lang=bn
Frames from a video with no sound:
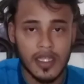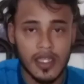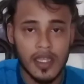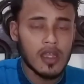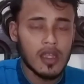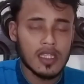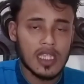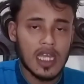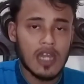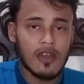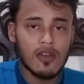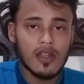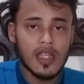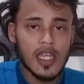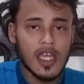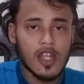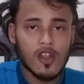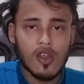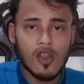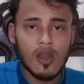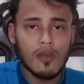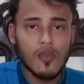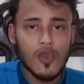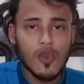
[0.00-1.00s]
তাহলে
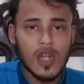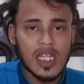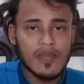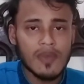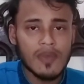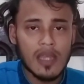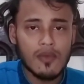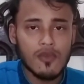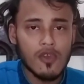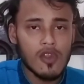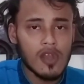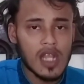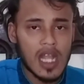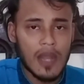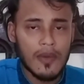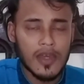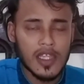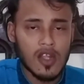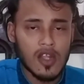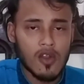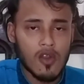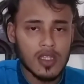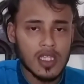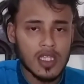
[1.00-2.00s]
এরকম মডিফাইমূলক
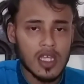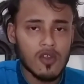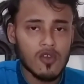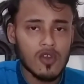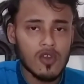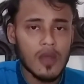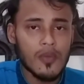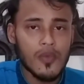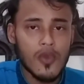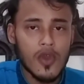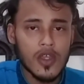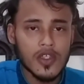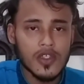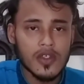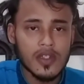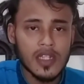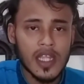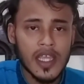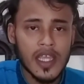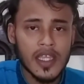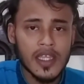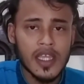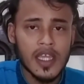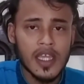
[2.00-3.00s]
আমাদের কথার কোনো প্রয়োজন
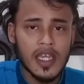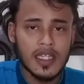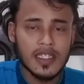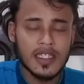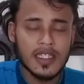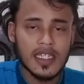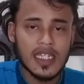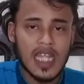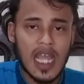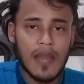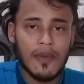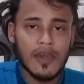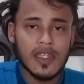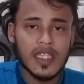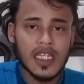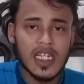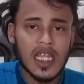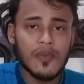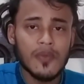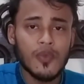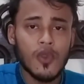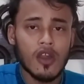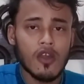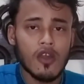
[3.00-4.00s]
নেই যেটা
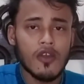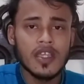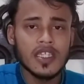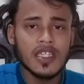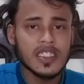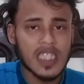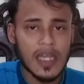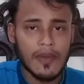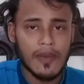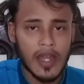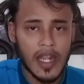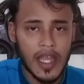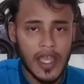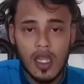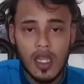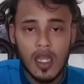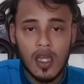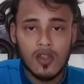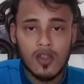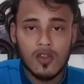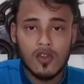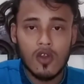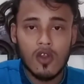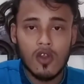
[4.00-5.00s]
আমাদেরকে পরহিংসা বানায়
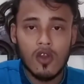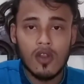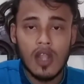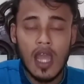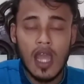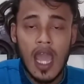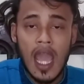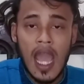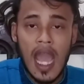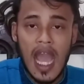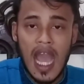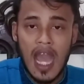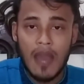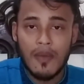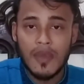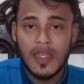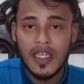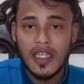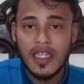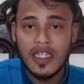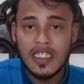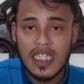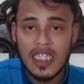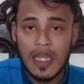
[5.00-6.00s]
ধরুন আমি
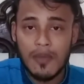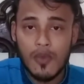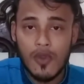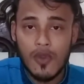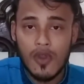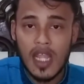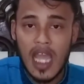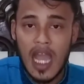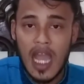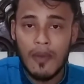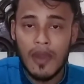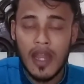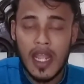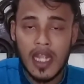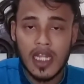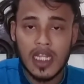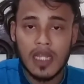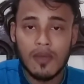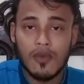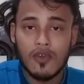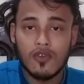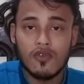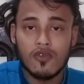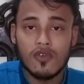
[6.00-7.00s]
হিসাব করে আমার একটা
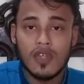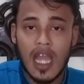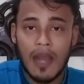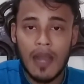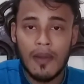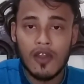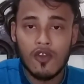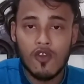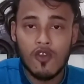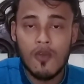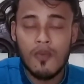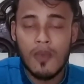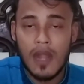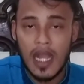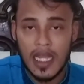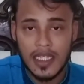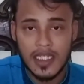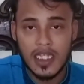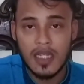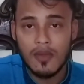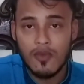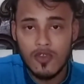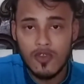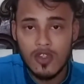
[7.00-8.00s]
বন্ধুকে আমার খুব
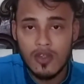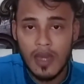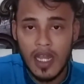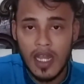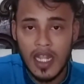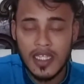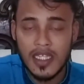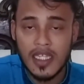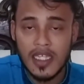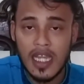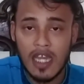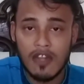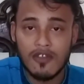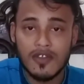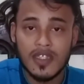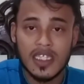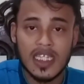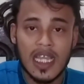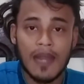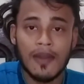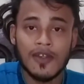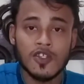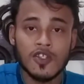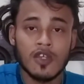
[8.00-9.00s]
কাছের বন্ধু বানাইছি কারণ সে
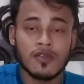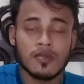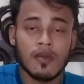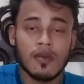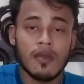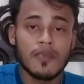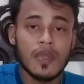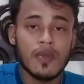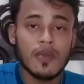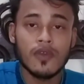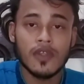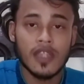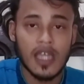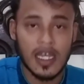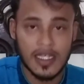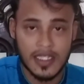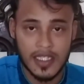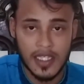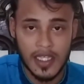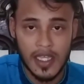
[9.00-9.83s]
আমার সবসময় বিপদে আছে